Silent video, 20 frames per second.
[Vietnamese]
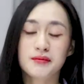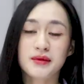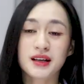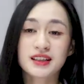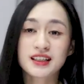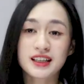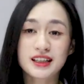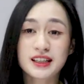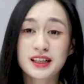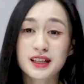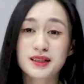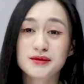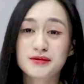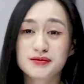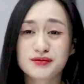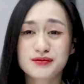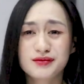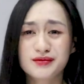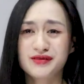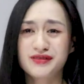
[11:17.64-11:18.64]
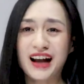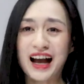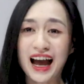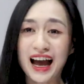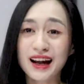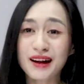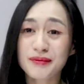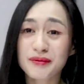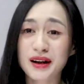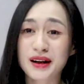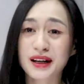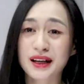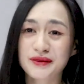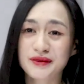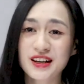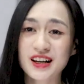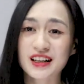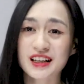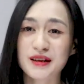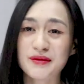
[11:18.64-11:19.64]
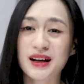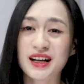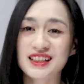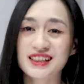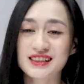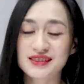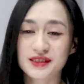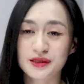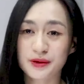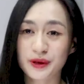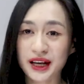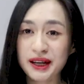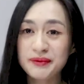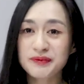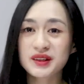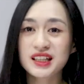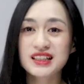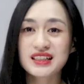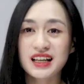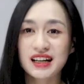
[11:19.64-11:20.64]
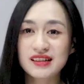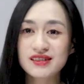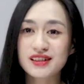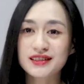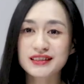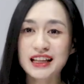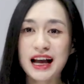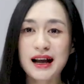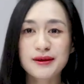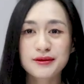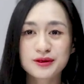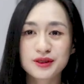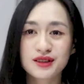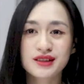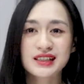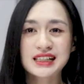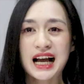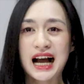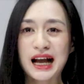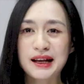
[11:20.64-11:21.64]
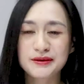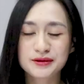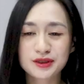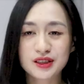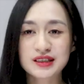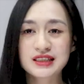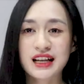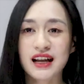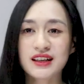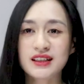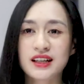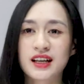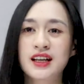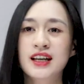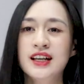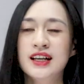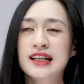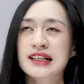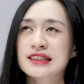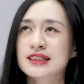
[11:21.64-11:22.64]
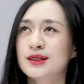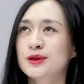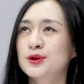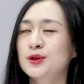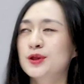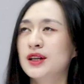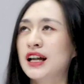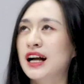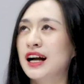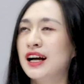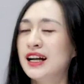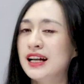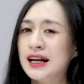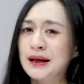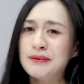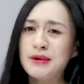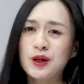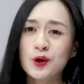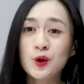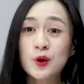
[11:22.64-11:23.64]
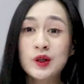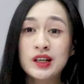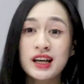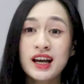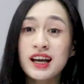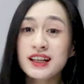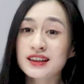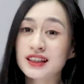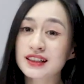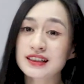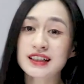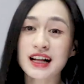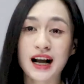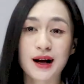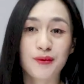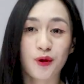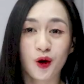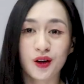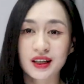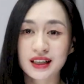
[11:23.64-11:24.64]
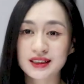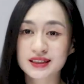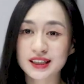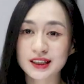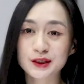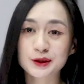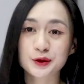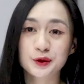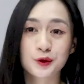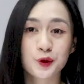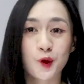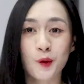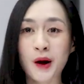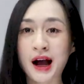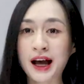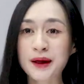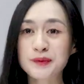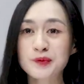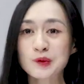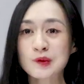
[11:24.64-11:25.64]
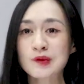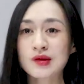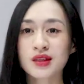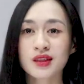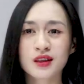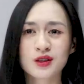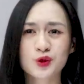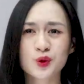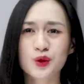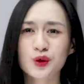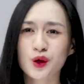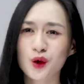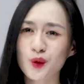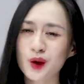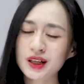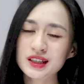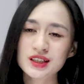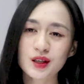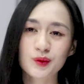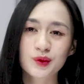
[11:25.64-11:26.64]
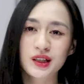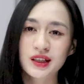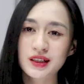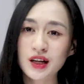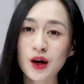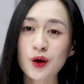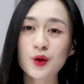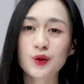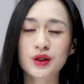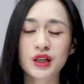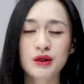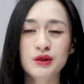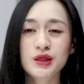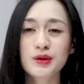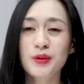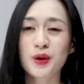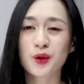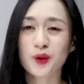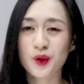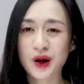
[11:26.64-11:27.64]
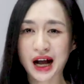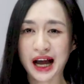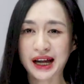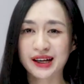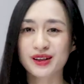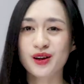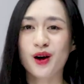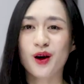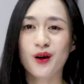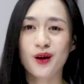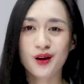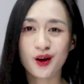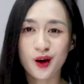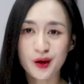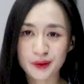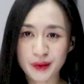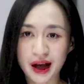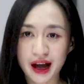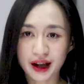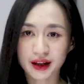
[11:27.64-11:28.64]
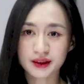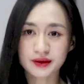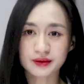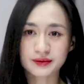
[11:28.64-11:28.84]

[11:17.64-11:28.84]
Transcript: Bạn thể hiện vã bằng cái việc là bạn rep tin nhắn người ta vừa dài vừa nhanh này, xong rồi là bạn hủy hết tất cả mọi lịch trình của bạn, dù nó quan trọng đến đâu nếu như mà cô gái đó gọi bạn.